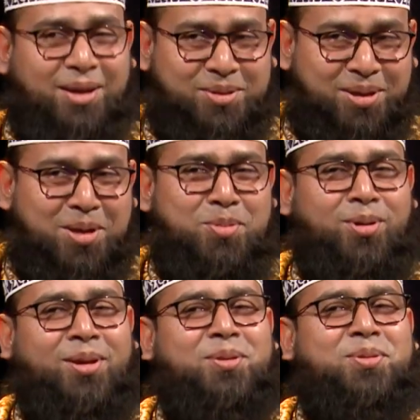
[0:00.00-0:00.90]
আসসালামু
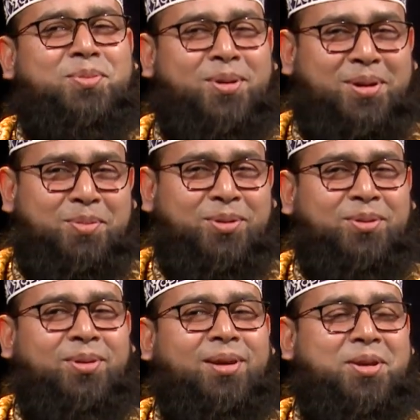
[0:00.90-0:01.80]
আলাইকুম
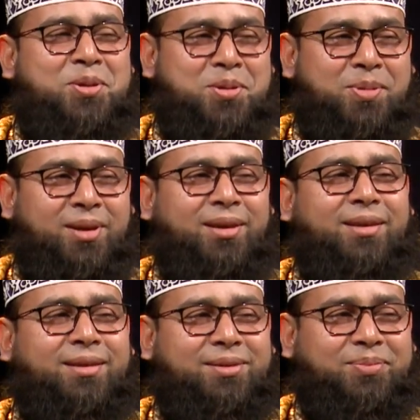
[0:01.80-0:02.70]
রহমতুল্লাহ ওবরাকা